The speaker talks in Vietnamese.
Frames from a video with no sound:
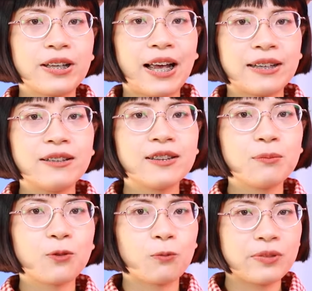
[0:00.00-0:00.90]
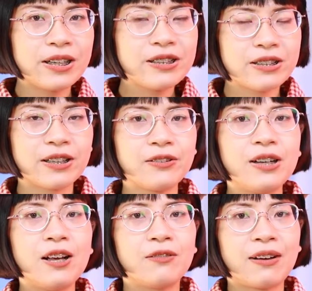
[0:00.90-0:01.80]
thì hãy cứ tiếp tục tiến triển
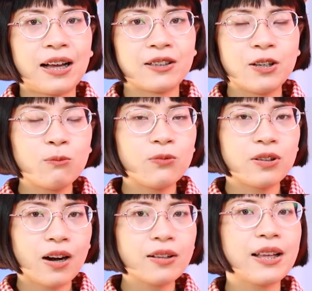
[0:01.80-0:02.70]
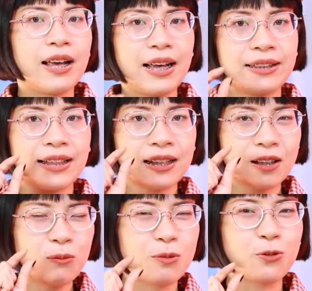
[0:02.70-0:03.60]
và nếu có thể hãy tăng
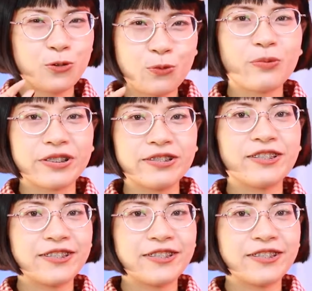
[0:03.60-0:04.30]
tốc lên một chút nữa